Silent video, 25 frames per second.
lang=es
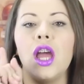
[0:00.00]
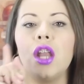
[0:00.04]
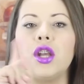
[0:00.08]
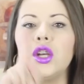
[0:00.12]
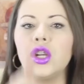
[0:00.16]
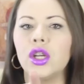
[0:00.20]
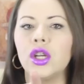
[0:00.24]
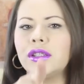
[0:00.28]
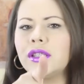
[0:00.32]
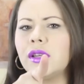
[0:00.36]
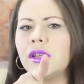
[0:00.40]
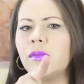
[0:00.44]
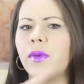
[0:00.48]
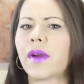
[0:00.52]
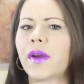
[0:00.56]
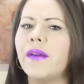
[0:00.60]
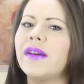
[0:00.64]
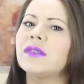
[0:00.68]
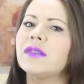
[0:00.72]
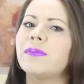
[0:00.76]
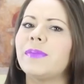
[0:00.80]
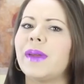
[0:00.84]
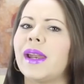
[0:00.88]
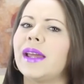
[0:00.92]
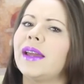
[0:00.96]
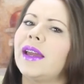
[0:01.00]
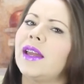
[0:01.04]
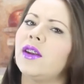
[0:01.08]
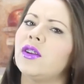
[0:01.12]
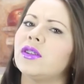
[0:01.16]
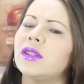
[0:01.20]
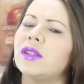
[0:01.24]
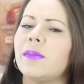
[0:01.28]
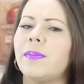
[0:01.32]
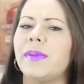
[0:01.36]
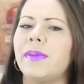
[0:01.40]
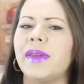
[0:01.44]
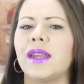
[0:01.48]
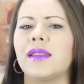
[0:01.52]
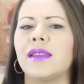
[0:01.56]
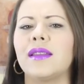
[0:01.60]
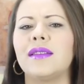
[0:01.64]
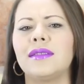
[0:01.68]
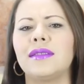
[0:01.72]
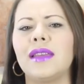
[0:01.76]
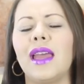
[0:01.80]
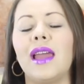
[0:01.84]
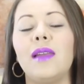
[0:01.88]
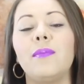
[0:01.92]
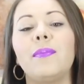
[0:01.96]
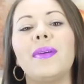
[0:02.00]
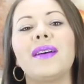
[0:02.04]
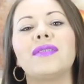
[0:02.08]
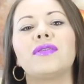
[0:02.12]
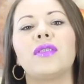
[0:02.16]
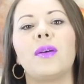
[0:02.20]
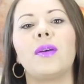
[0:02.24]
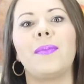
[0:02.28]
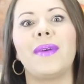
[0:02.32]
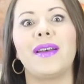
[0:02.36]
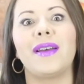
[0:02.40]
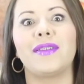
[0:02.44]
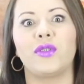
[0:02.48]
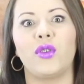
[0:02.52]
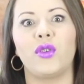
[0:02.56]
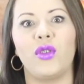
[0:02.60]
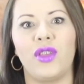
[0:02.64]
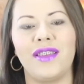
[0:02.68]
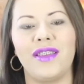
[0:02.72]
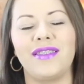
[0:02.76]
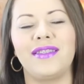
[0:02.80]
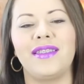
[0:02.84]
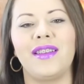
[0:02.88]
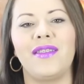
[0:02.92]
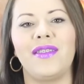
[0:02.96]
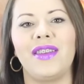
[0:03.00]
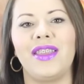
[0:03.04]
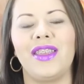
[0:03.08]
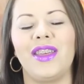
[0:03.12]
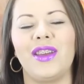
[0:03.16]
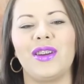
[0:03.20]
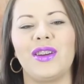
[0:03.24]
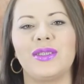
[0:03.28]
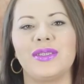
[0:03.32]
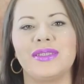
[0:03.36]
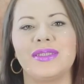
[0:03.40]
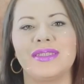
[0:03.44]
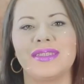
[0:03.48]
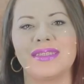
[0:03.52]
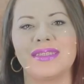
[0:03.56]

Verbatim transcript: no te muevas para que no te pierdas el paso a paso de este video.